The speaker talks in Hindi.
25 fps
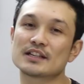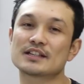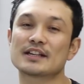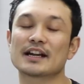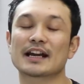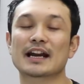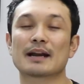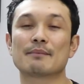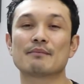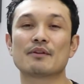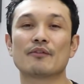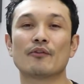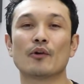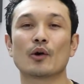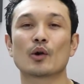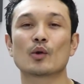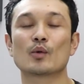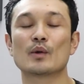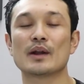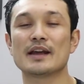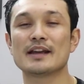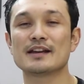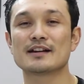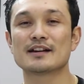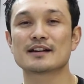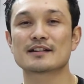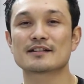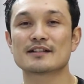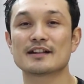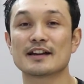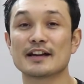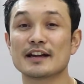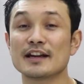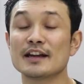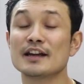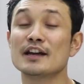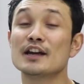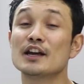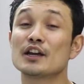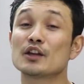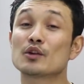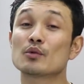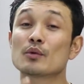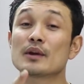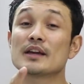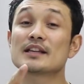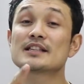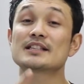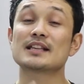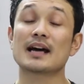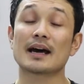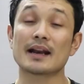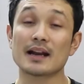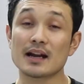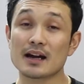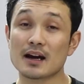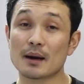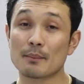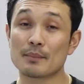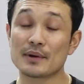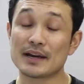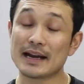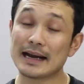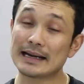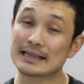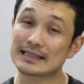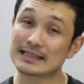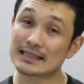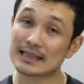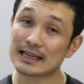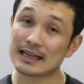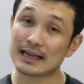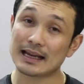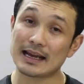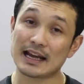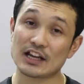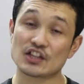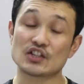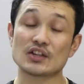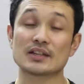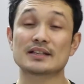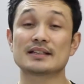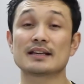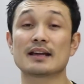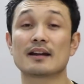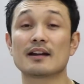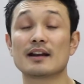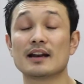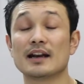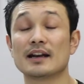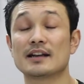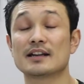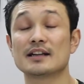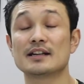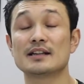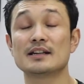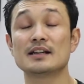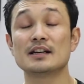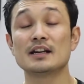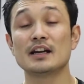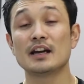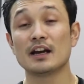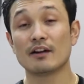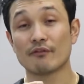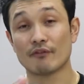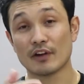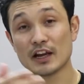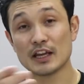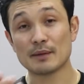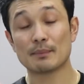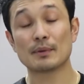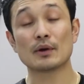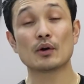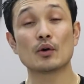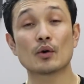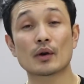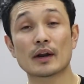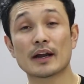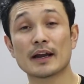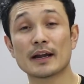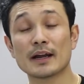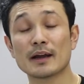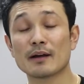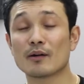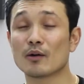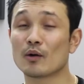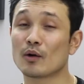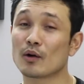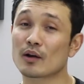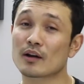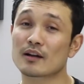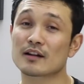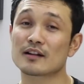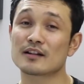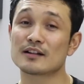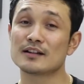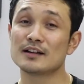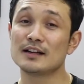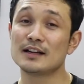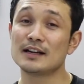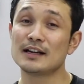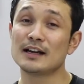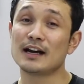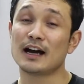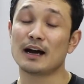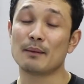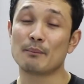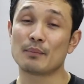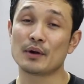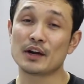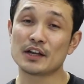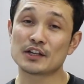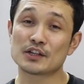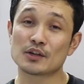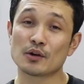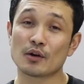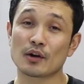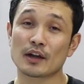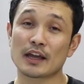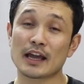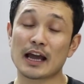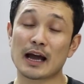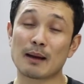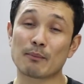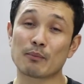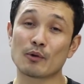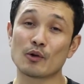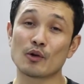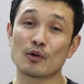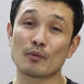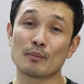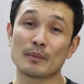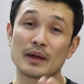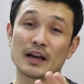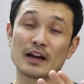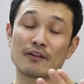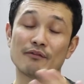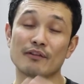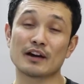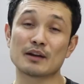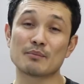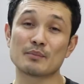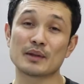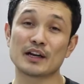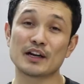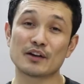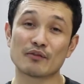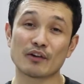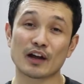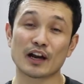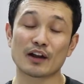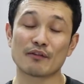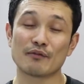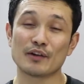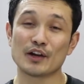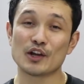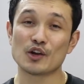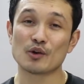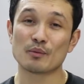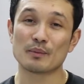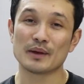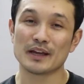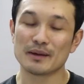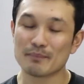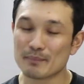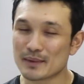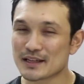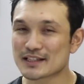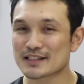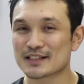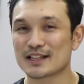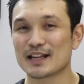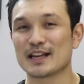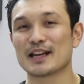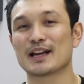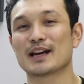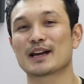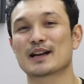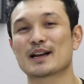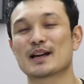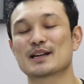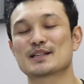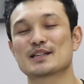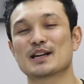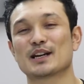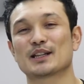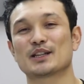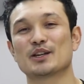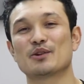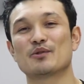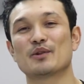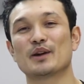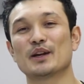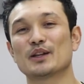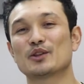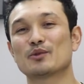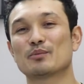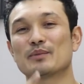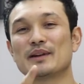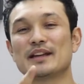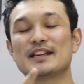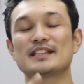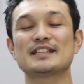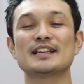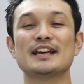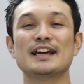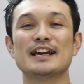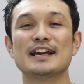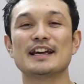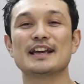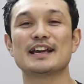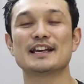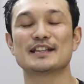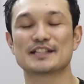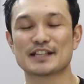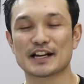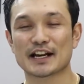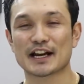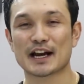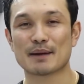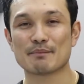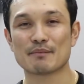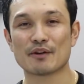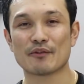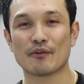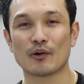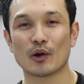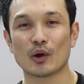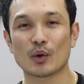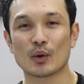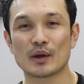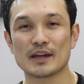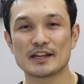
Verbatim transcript: इंस्टाग्राम में फॉलो नहीं कर रहे हैं क्योंकि सारे अपडेट्स एच से रिलेटेड वहीं पे हो रहे हैं और आई एम प्रीटी श्योर कि आप लोग मेरा वन मिनट वाला वीडियो भी मिस नहीं करना चाहते होंगे तो प्लीज़ इंस्टाग्राम में फॉलो